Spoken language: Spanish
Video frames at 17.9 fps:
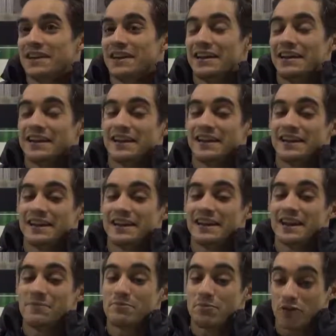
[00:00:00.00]

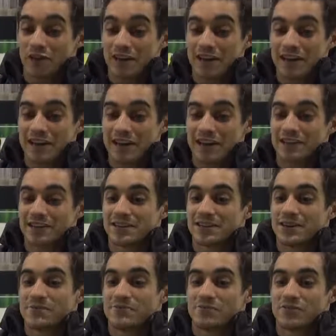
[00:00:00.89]
¿Y el por qué?
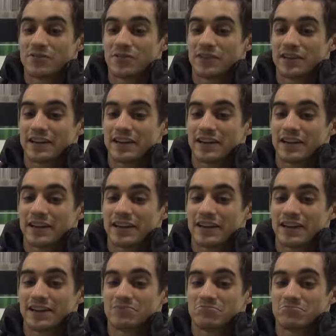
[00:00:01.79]

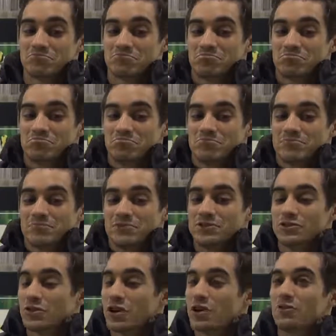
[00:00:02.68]
Porque
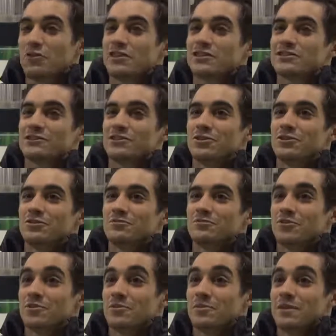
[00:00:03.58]
yo hago
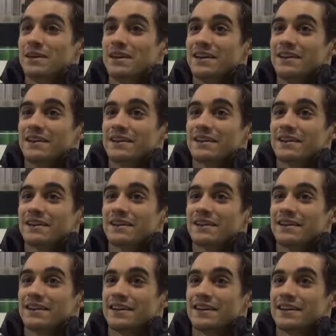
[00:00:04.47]
esto por mí
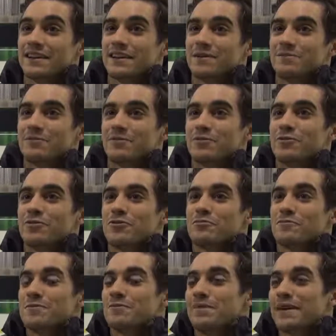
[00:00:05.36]
y por mi